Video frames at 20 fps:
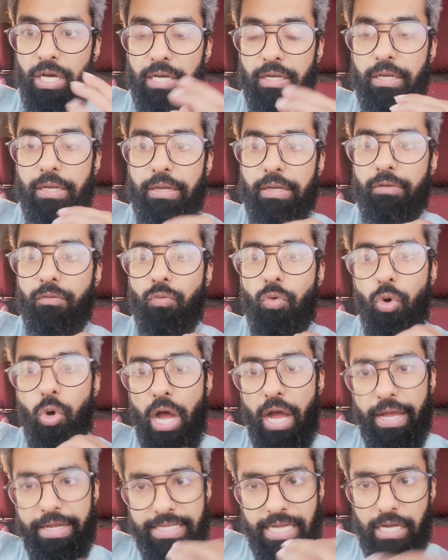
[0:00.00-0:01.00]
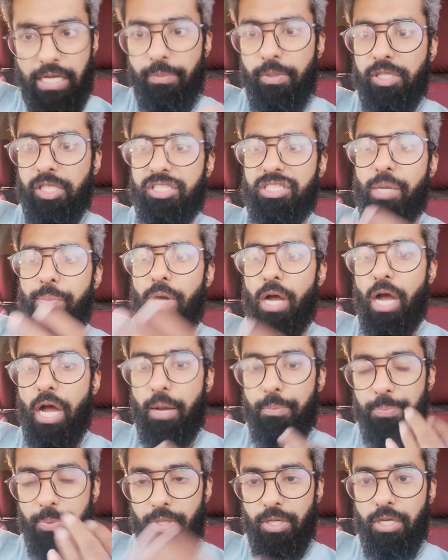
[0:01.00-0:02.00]
मगर वो आगे जाके मिलते हैं जब
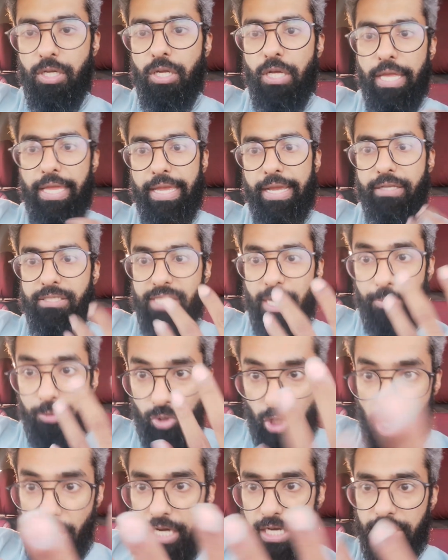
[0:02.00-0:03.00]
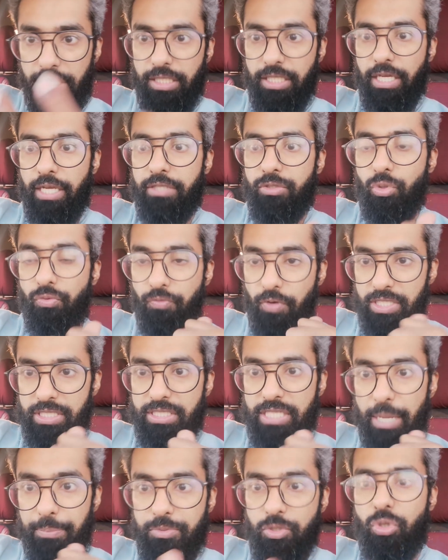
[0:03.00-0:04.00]
आप एक स्टेप उठा लेते हैं जो
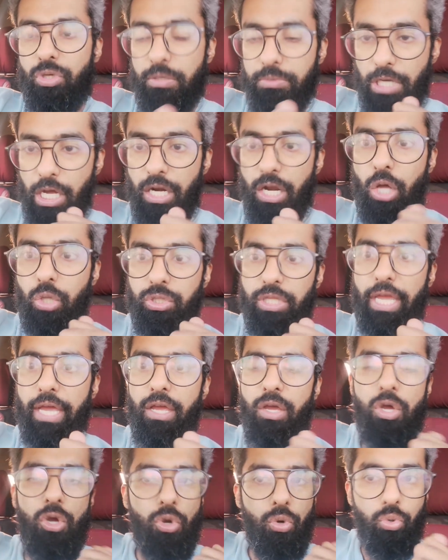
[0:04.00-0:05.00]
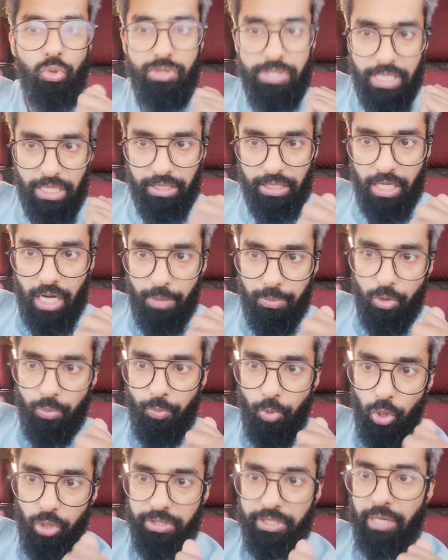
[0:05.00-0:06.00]
फर्स्ट स्टेप जो उठाना होता है उसके अंदर
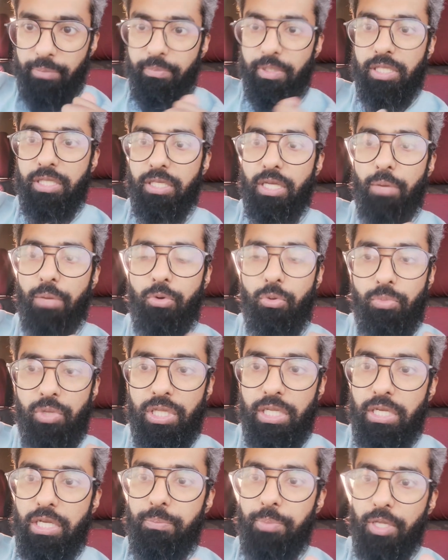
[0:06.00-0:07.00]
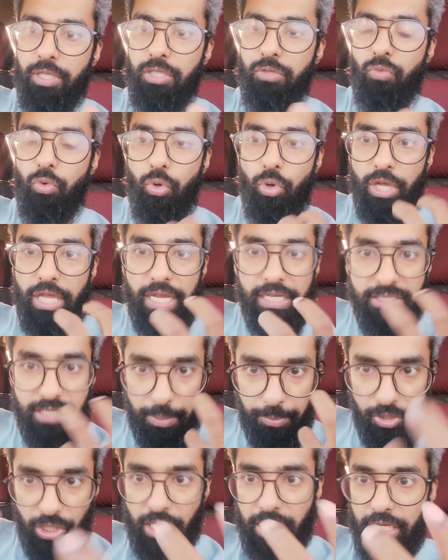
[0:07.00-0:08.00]
आपको बहुत कम मिलती है आपको मिल ही नहीं पाती वो एक
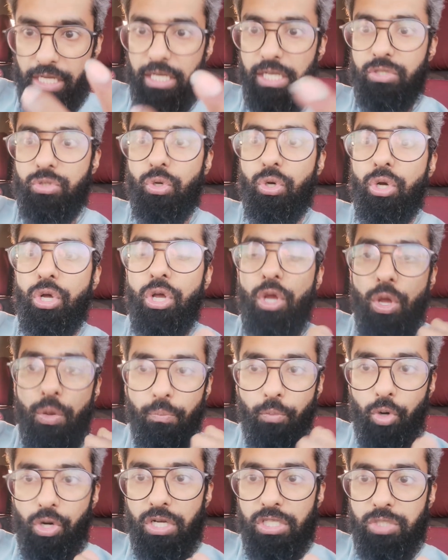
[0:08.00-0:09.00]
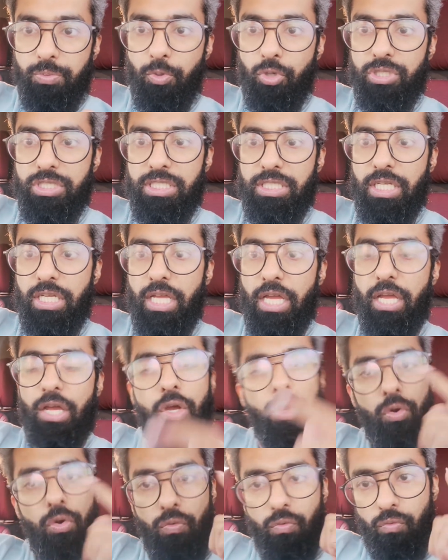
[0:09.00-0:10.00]
स्टेप उठाने के लिए जो मॉरल सपोर्ट चाहिए है
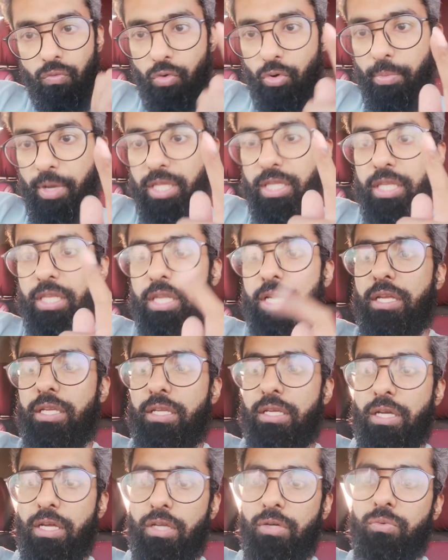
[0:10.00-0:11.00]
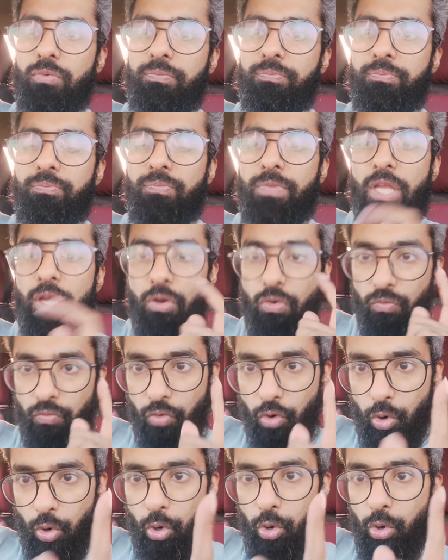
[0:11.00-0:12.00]
वो मैं देने के लिए आया हूँ
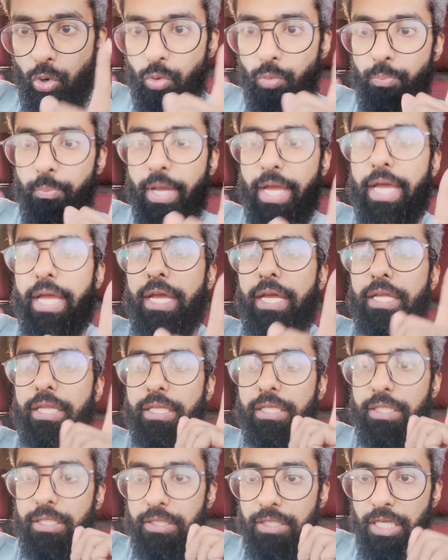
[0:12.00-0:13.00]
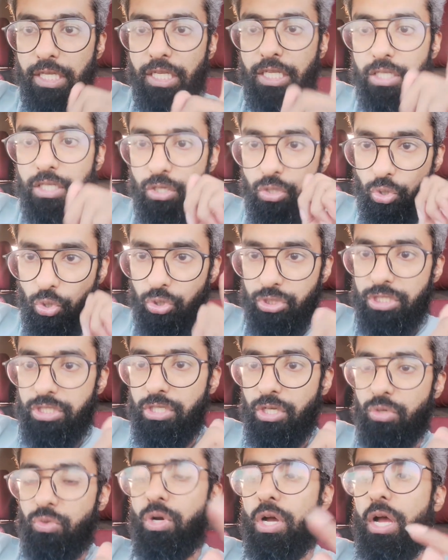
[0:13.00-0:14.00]
वो मैं देने की
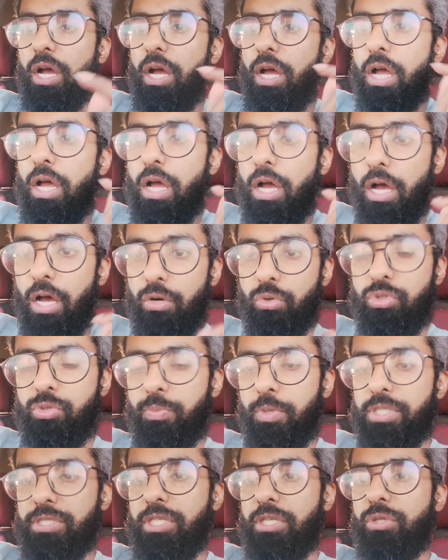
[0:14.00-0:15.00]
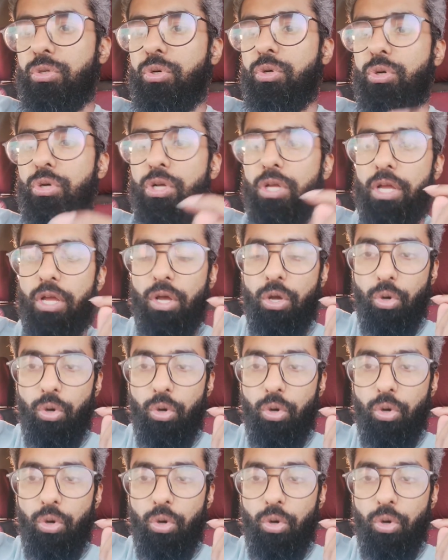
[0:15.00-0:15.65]
कोशिश करूँगा हर उस पर्सन को